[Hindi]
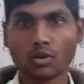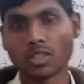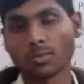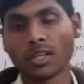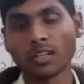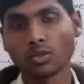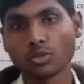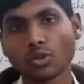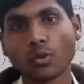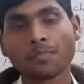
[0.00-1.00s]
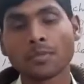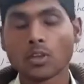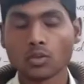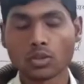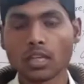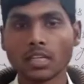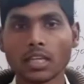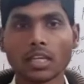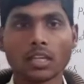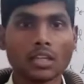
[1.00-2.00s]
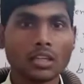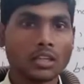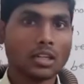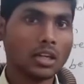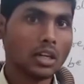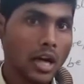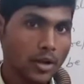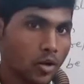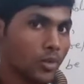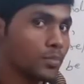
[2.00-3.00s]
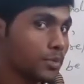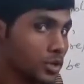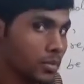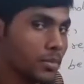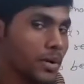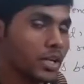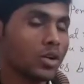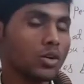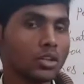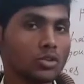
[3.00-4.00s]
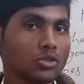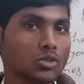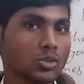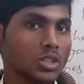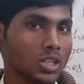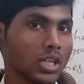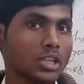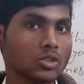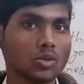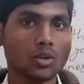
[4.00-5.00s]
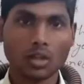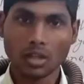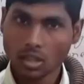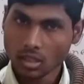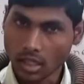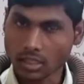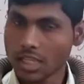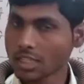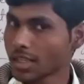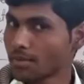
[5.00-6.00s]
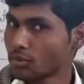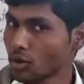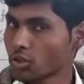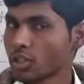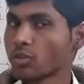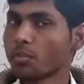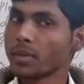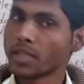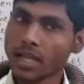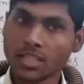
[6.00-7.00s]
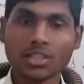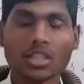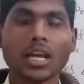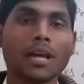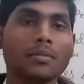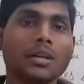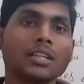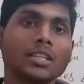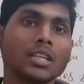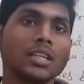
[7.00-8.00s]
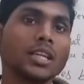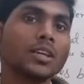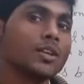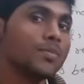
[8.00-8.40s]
होने से पहले दोस्तों तो चलिए आई होप कि सभी बैठे होंगे दोस्तों तो इस क्लास को अच्छा से आप नोट के रूप में क्या कीजिए तैयार भी करते रहिए